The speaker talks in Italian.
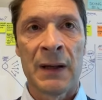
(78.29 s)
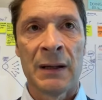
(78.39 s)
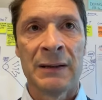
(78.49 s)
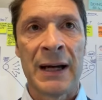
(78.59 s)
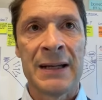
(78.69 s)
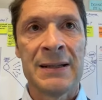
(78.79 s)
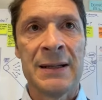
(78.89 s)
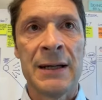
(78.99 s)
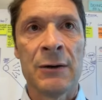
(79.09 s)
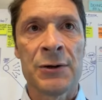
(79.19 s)
dai
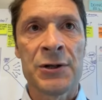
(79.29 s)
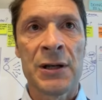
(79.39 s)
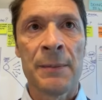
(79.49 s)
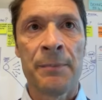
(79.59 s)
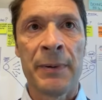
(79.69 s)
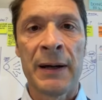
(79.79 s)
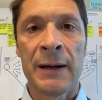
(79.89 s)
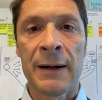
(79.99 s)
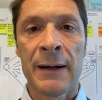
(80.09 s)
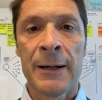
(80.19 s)
silos
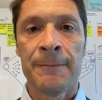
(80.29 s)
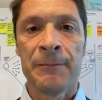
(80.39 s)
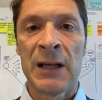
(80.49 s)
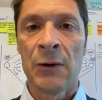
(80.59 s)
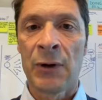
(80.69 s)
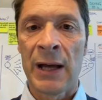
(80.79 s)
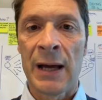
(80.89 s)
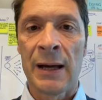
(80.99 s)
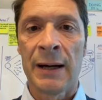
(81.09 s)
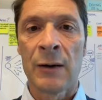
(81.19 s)
per
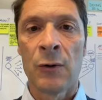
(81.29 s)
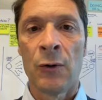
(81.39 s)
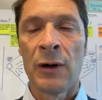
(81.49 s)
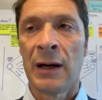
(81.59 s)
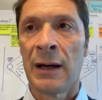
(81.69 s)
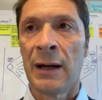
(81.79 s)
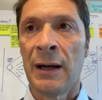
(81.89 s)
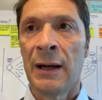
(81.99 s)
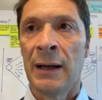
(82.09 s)
dialogare con